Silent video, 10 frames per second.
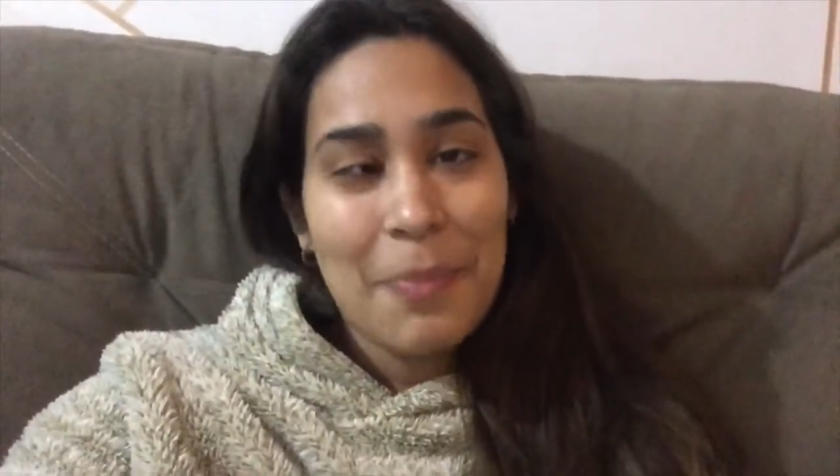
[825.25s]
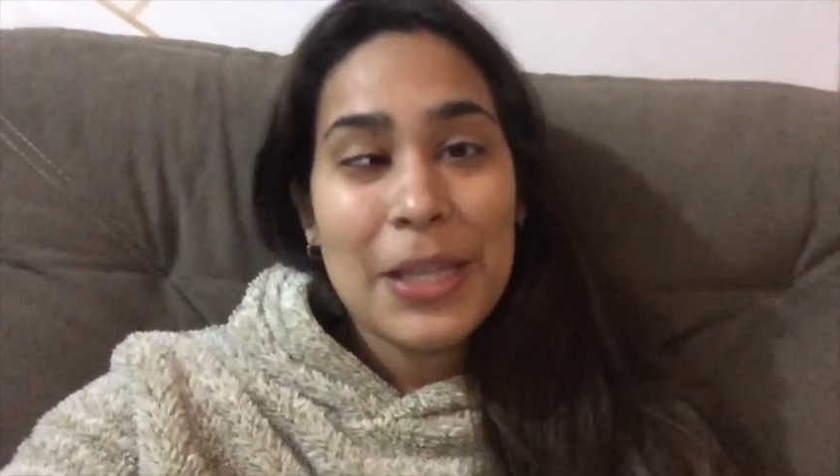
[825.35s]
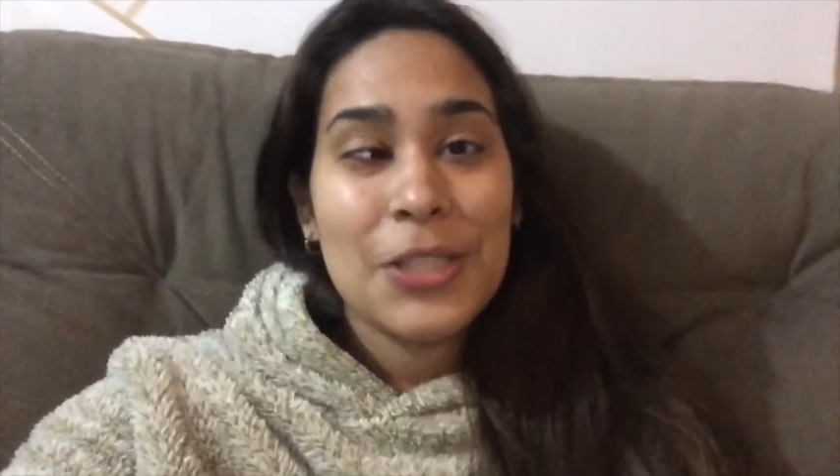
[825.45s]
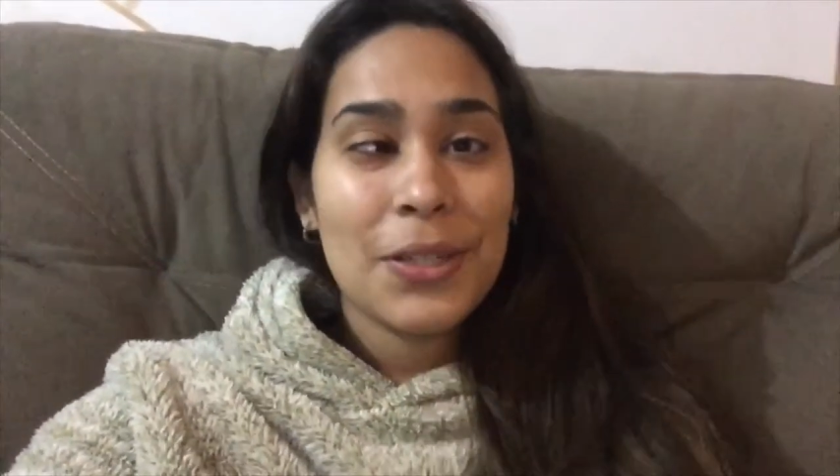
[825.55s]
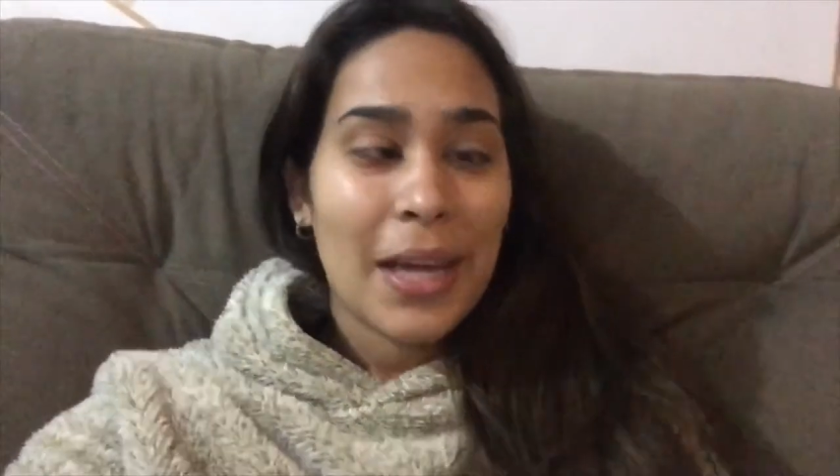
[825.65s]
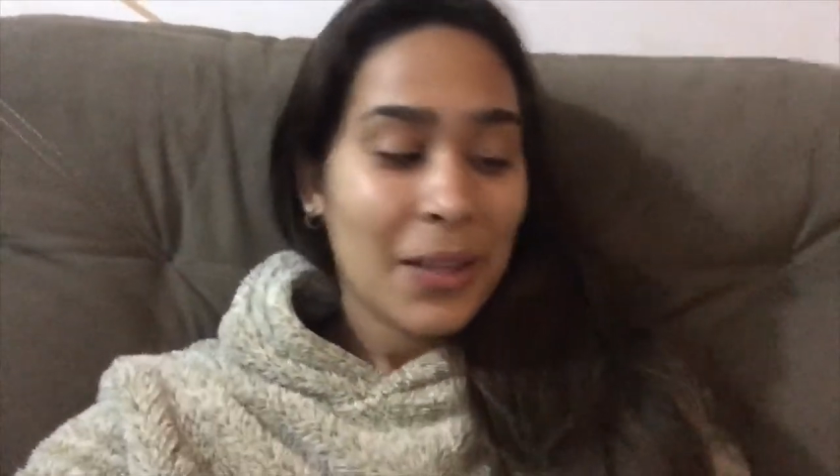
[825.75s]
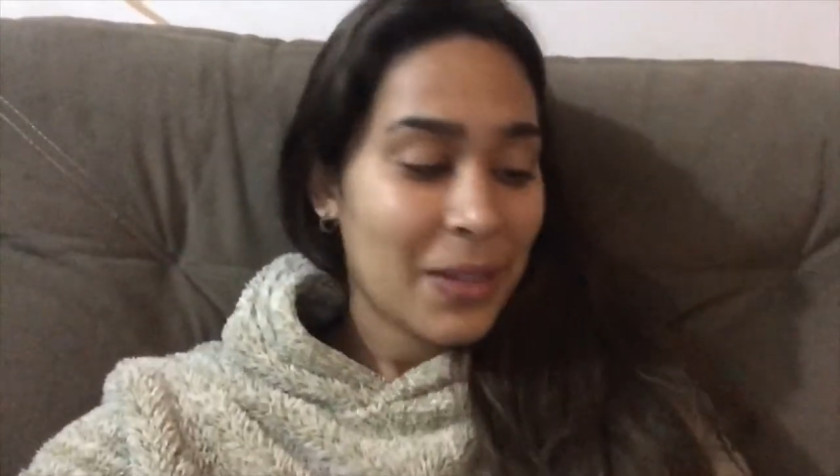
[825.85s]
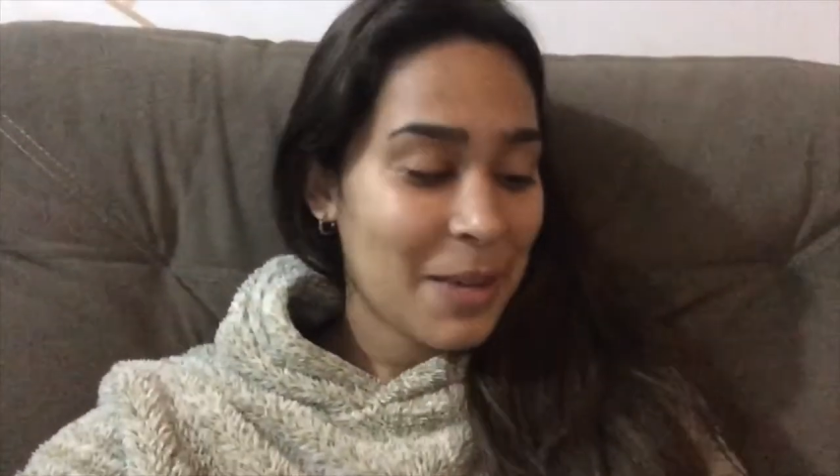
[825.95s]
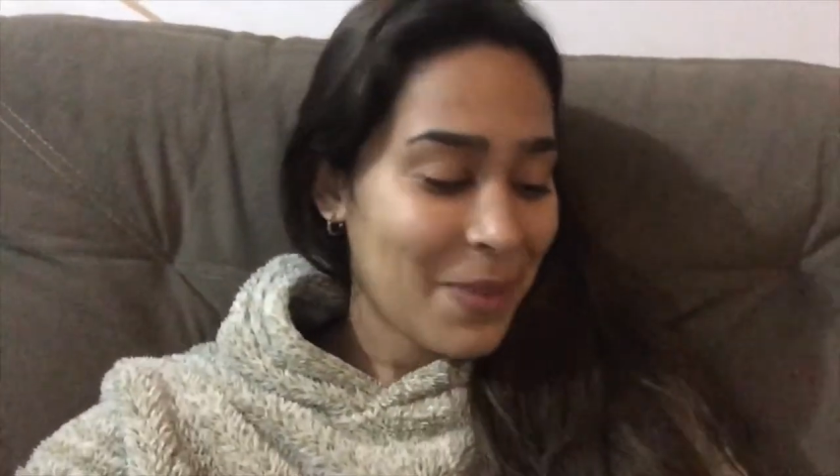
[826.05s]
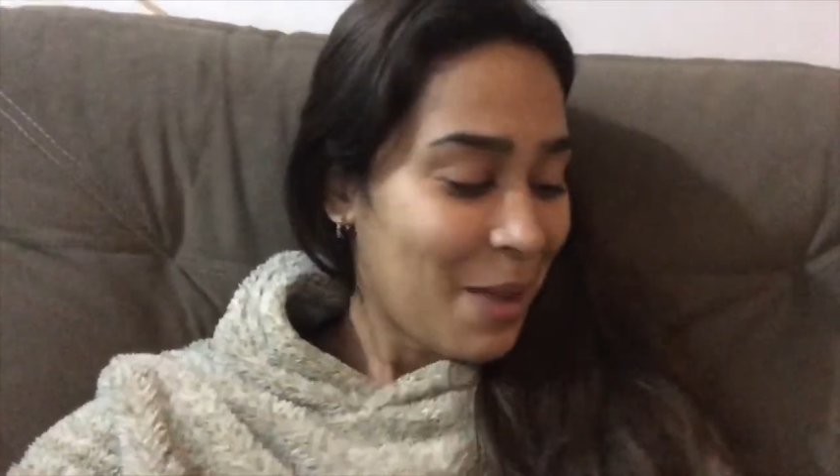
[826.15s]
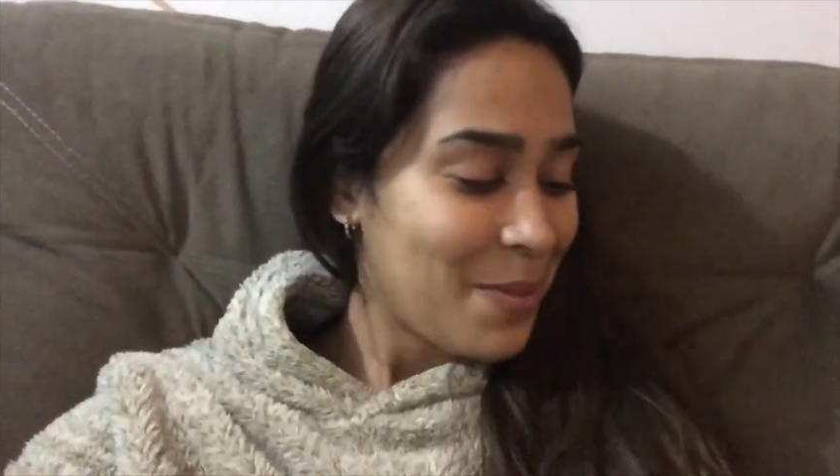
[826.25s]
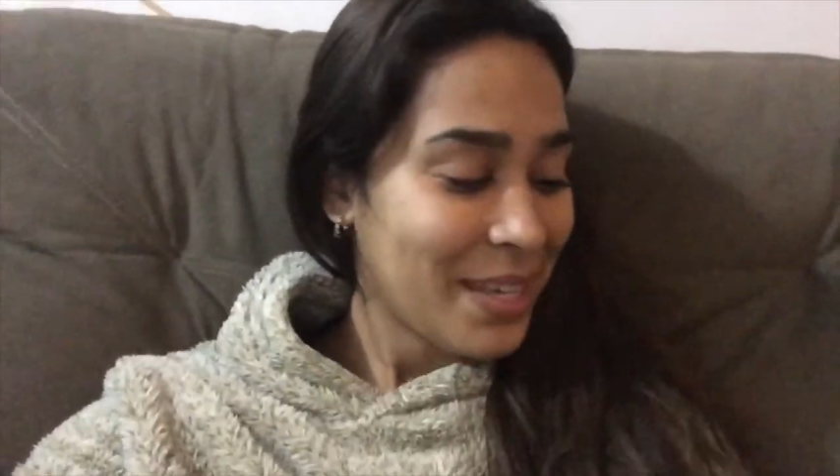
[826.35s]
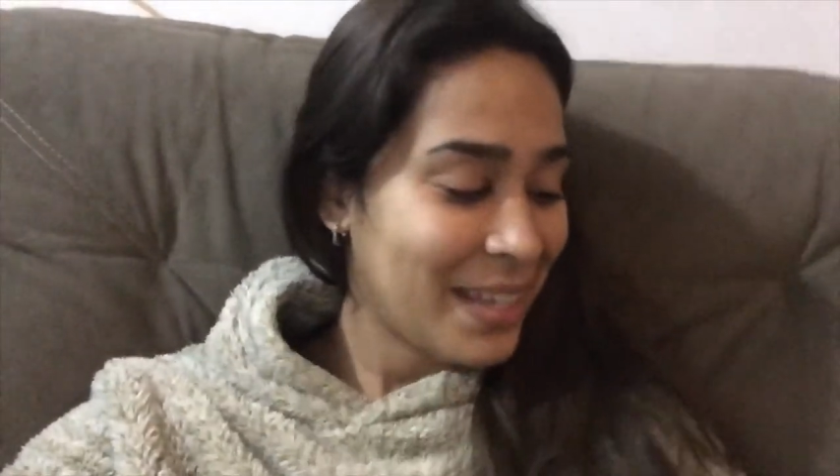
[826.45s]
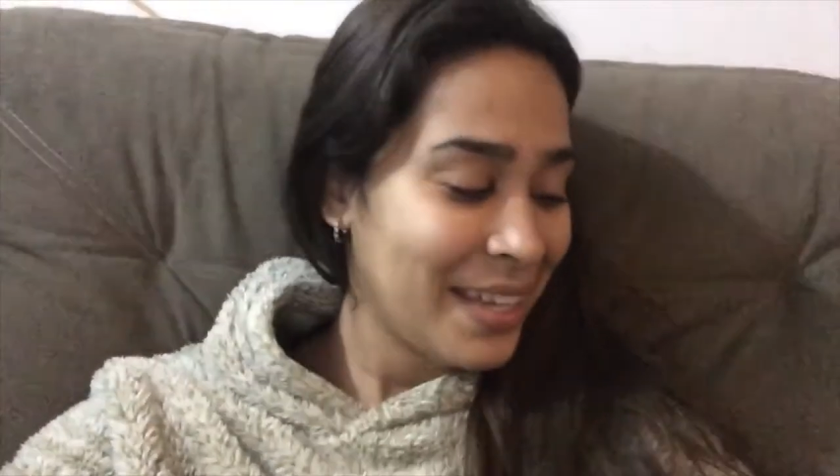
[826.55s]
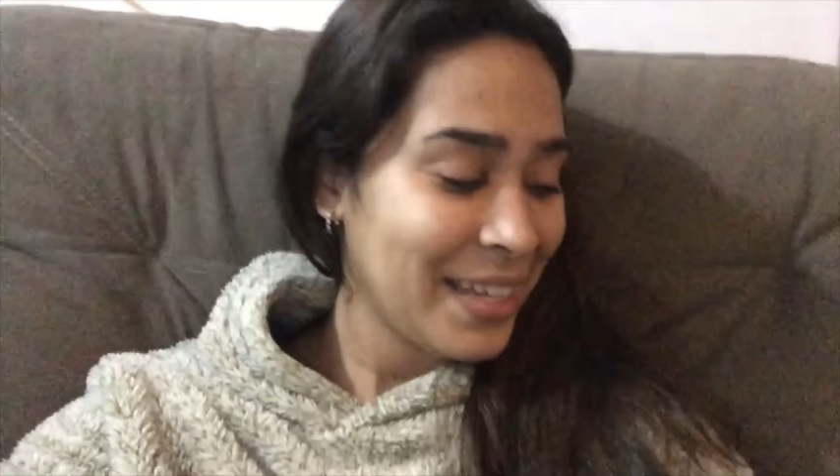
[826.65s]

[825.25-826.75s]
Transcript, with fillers: apaixonada, queria pra mim.